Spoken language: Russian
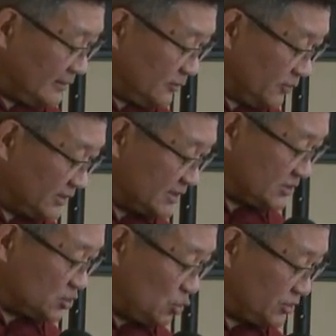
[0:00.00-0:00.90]
вот эти
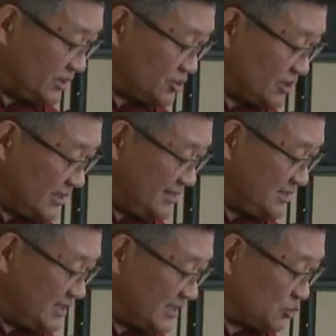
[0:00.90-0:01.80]
сотник же и
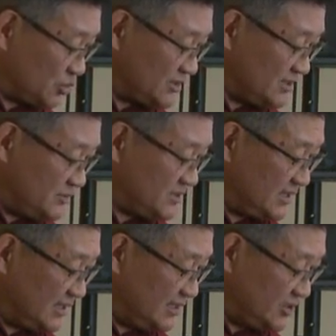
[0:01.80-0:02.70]
те, которые с ним
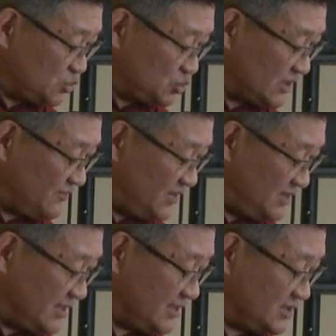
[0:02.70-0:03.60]
стерегли Иисуса,
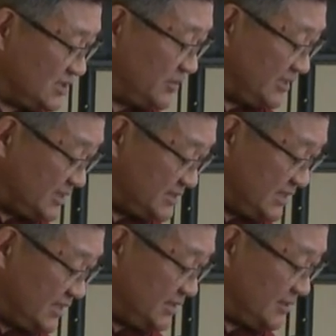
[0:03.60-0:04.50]
видя
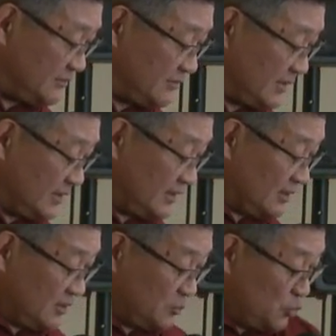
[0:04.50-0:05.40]
землетрясение,
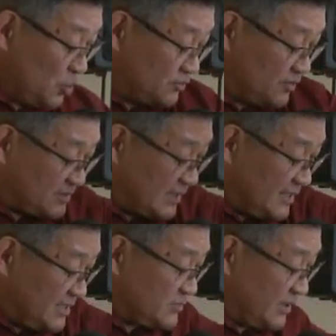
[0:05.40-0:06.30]
мертвые
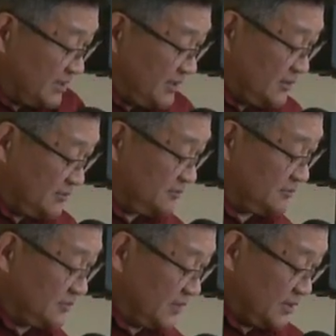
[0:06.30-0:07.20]
стали из могил,
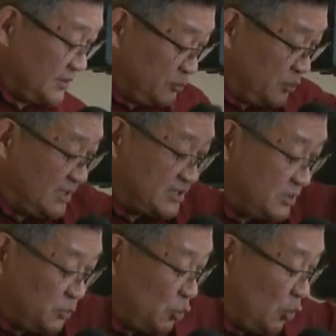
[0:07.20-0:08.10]
было
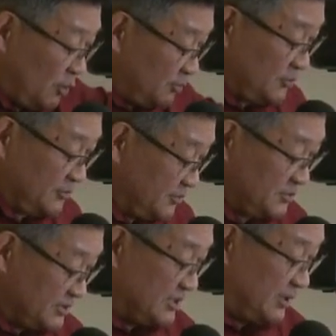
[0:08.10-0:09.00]
темно,
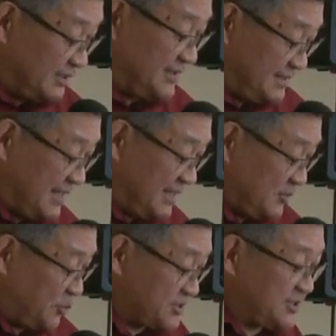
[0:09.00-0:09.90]

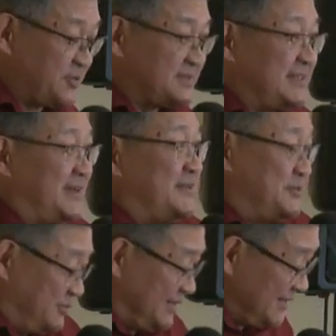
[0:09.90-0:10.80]
землетрясение, можете
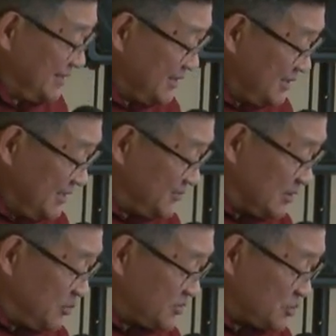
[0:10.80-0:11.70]
представить. И
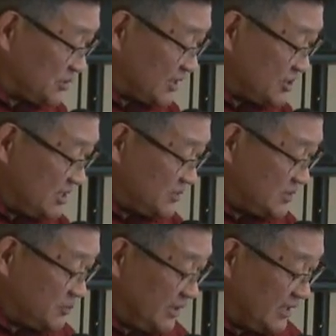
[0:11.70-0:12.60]
все бывшие устрашились весьма